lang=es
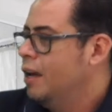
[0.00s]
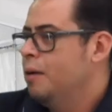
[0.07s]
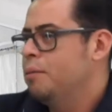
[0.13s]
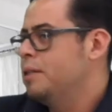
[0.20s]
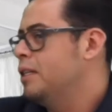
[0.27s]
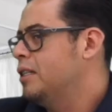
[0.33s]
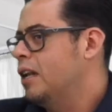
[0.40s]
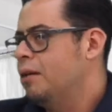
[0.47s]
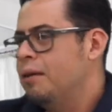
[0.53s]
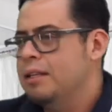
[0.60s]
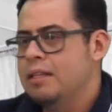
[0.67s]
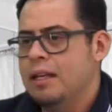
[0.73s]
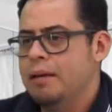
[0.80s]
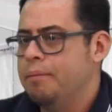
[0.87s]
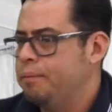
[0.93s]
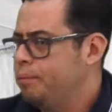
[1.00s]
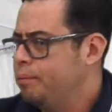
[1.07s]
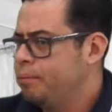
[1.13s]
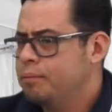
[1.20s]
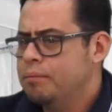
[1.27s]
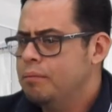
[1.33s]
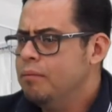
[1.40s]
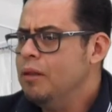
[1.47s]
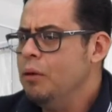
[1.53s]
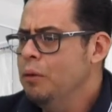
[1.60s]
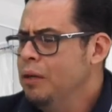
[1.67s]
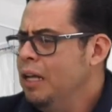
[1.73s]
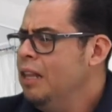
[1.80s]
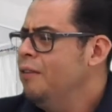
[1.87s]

pues a través de una